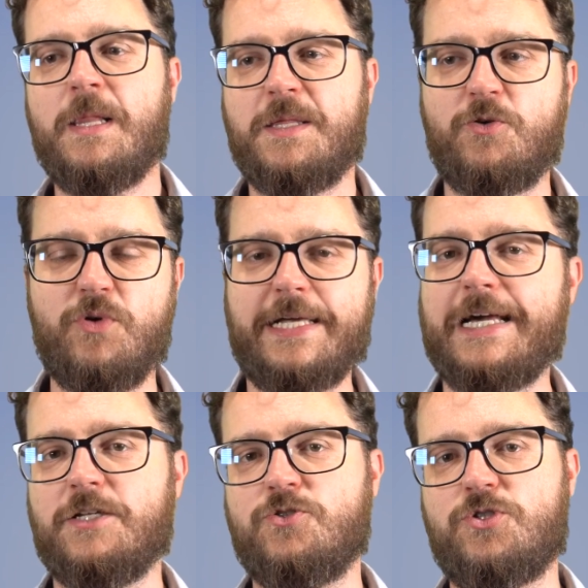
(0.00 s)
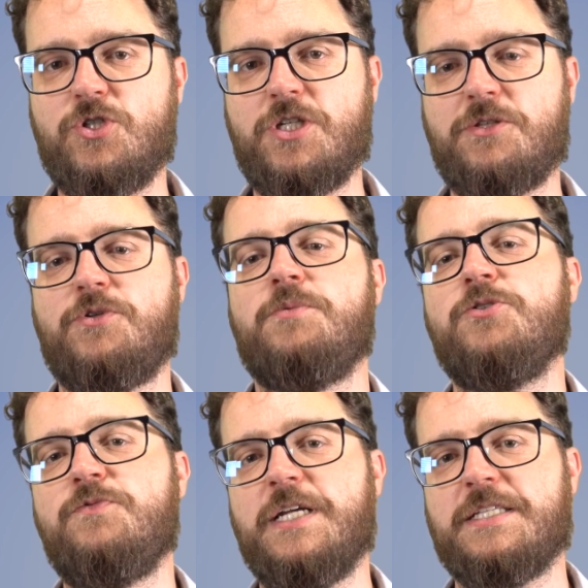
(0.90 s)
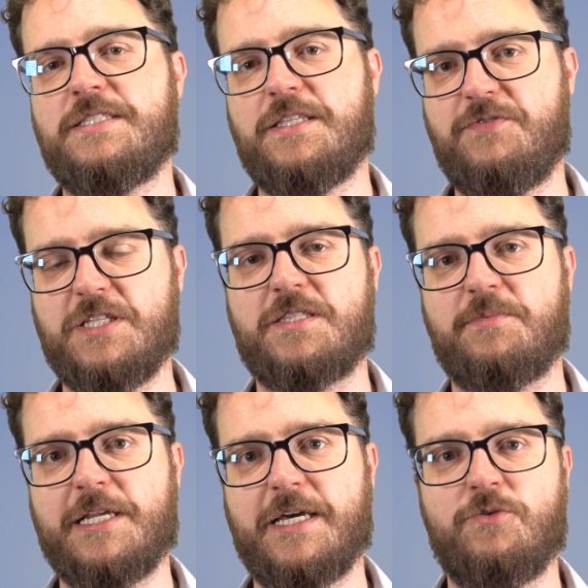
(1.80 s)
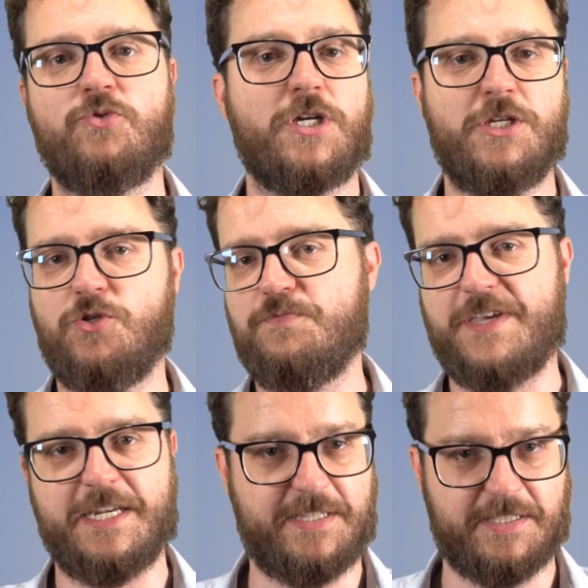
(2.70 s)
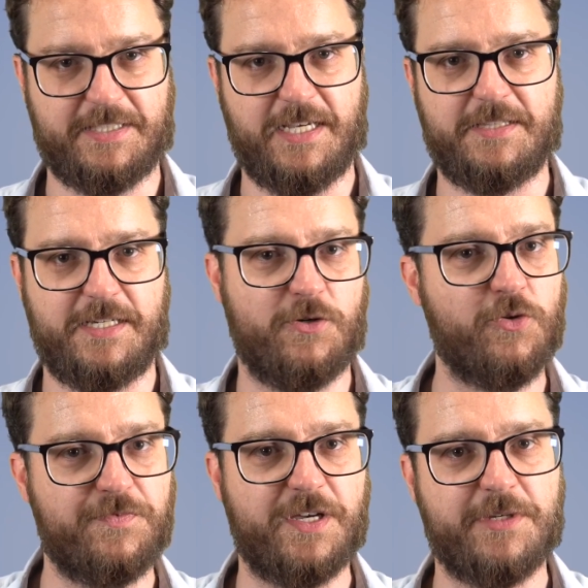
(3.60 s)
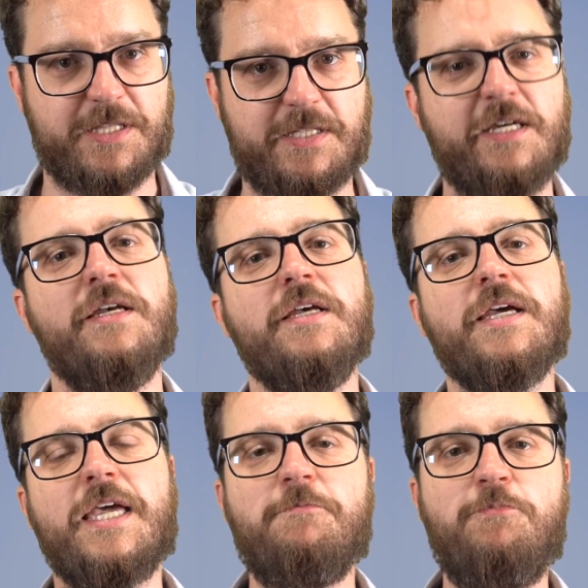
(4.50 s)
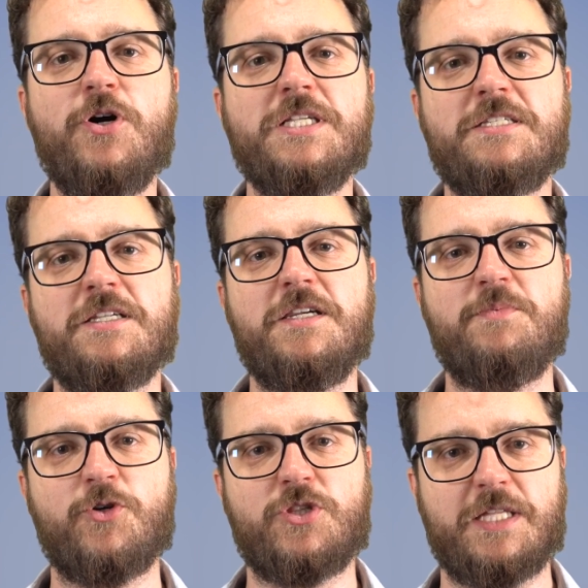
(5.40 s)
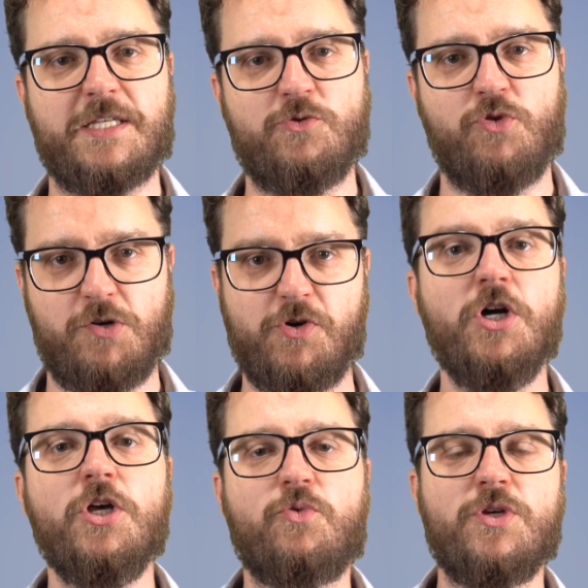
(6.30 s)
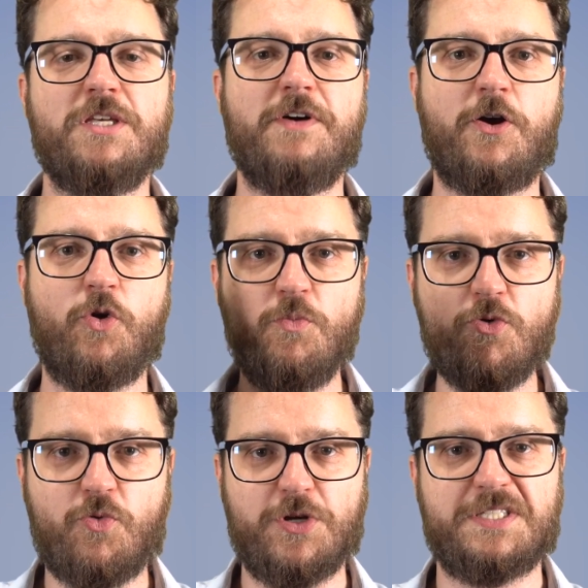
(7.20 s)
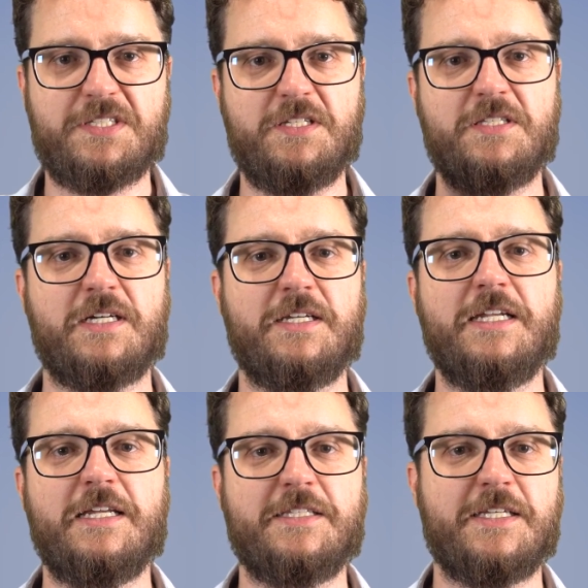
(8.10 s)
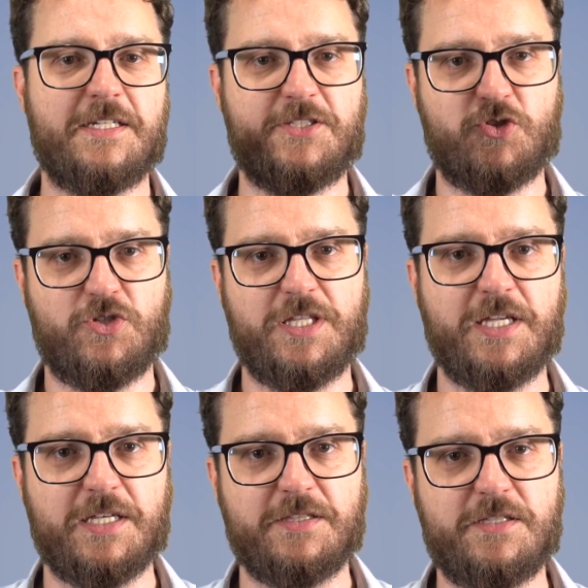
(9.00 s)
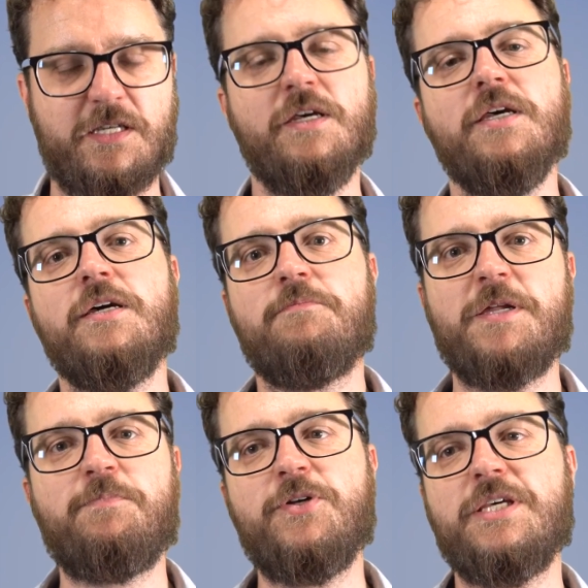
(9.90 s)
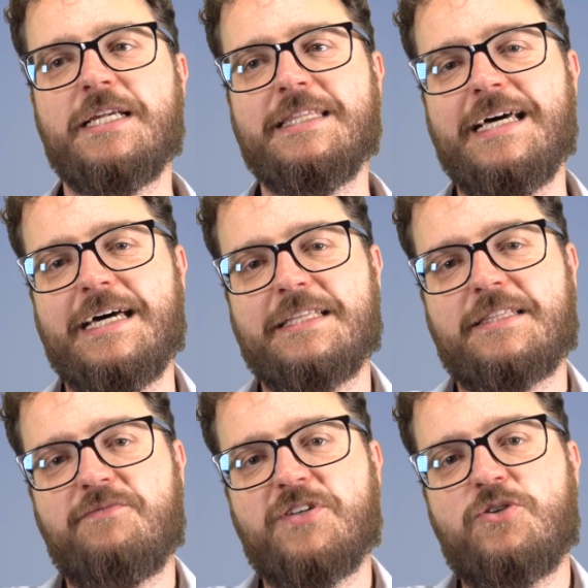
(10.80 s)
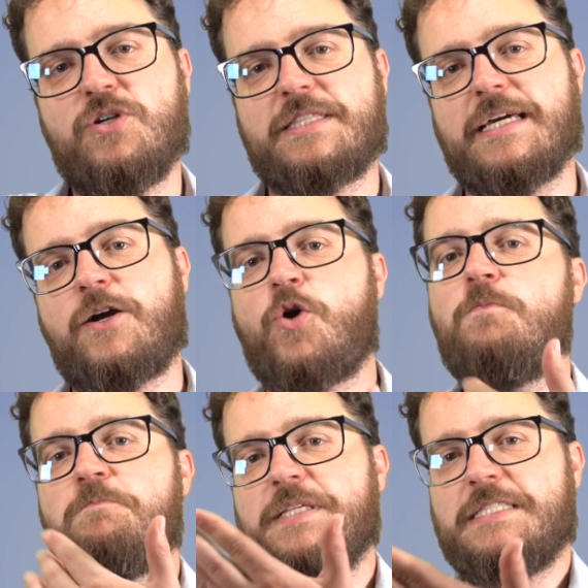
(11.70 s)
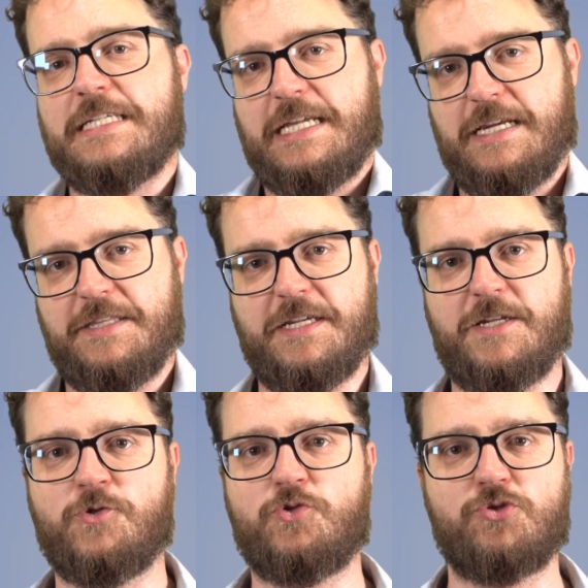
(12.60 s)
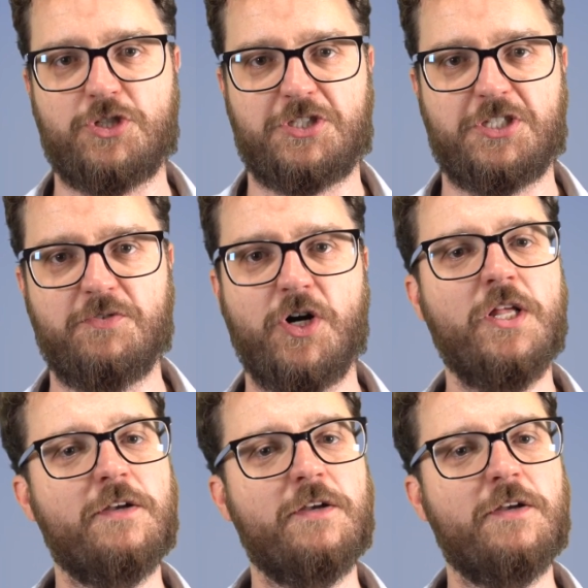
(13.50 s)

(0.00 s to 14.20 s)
In quel caso si genera una plusvalenza di 20.000 euro che non viene tassata, ovviamente, e può essere riportata a nuovo, quindi va comunque inserita nella dichiarazione dei redditi per poter andare, tra virgolette, a compensarla nell'anno successivo.